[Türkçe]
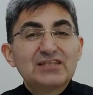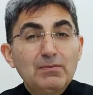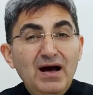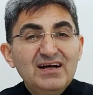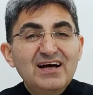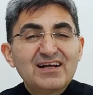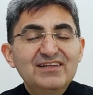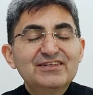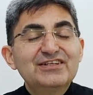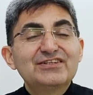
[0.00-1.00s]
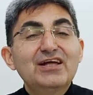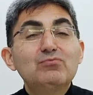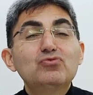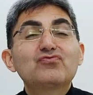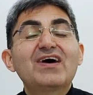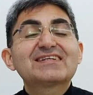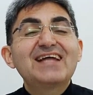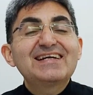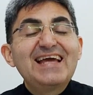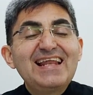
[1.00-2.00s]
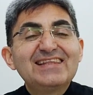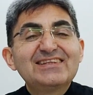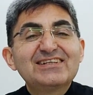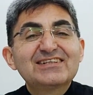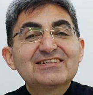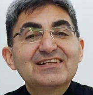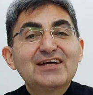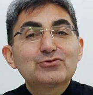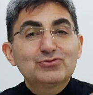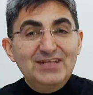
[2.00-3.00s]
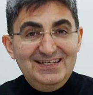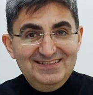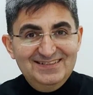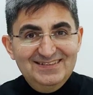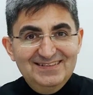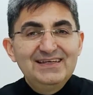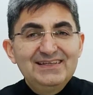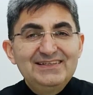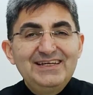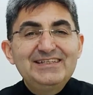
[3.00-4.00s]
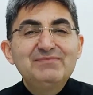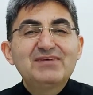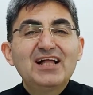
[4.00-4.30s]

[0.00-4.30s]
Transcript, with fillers: Sabah karanlığında mutfaktan gelen tıkırtılar susar. Yetim